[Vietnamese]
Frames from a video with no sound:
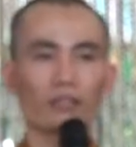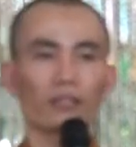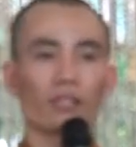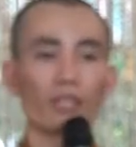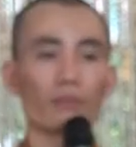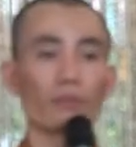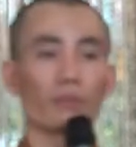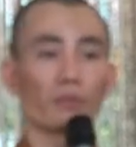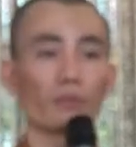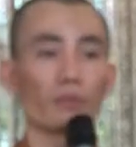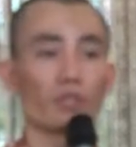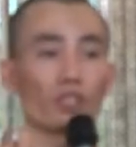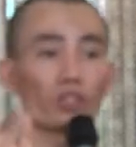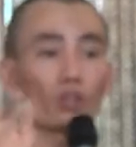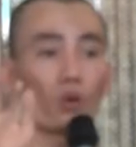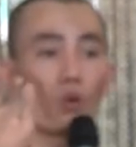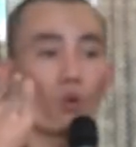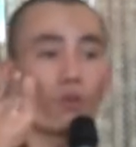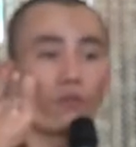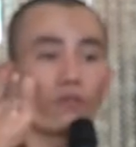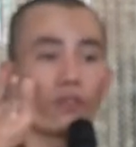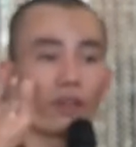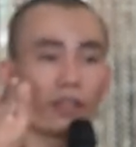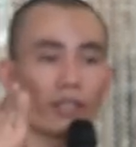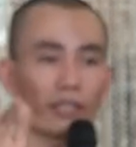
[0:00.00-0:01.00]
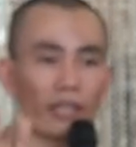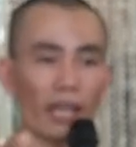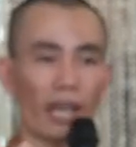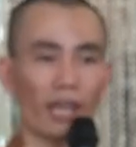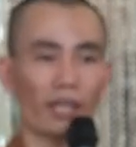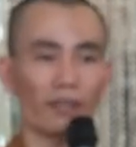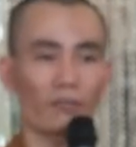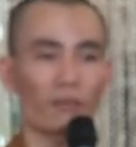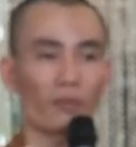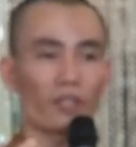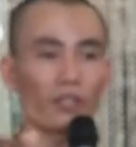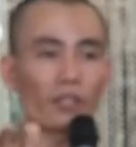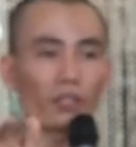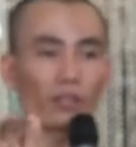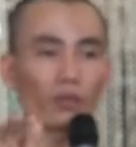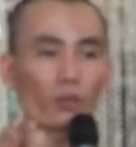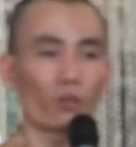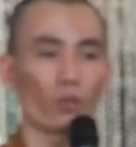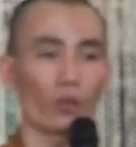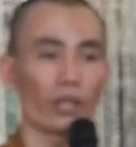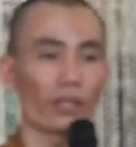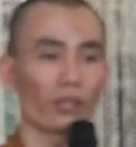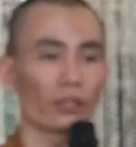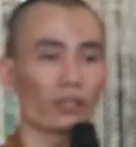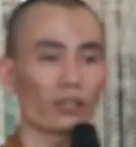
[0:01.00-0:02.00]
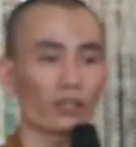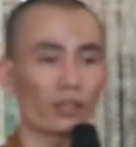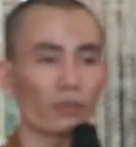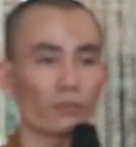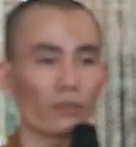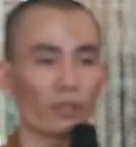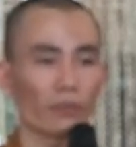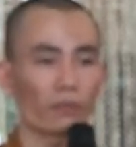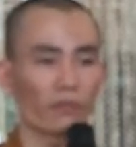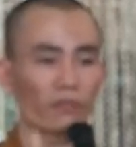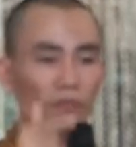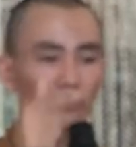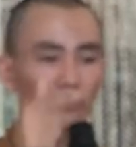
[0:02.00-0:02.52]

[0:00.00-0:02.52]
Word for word: thì mình mừng tu vững chãi, bởi vì cái nguyện lực của mình